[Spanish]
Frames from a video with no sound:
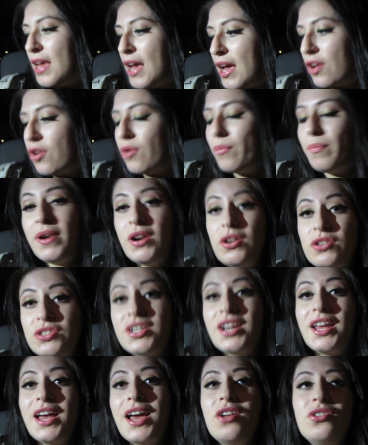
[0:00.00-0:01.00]
Ya compré los
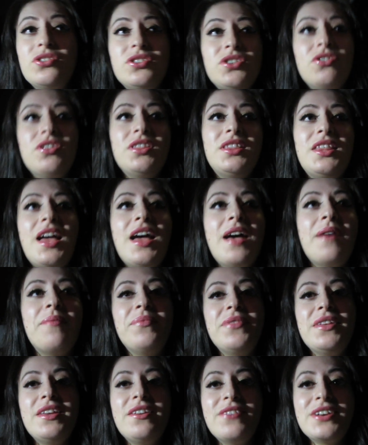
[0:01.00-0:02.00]
regalos y ahorita
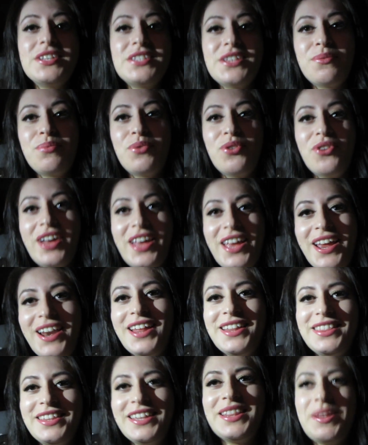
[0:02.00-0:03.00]
iba a hacer vlog ahí en
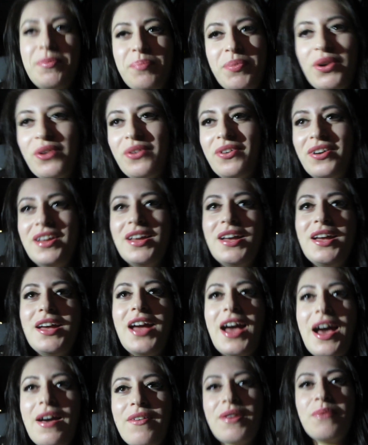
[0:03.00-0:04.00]
la tienda, pero
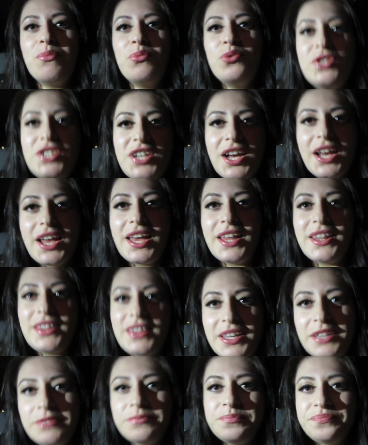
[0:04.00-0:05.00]
había mucha
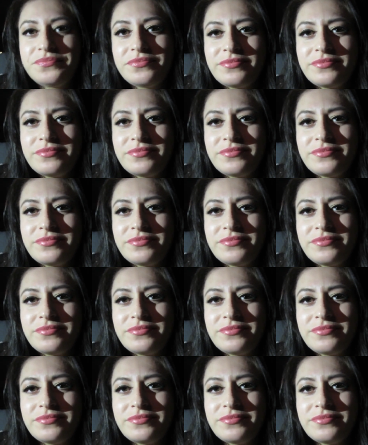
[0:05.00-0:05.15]
gente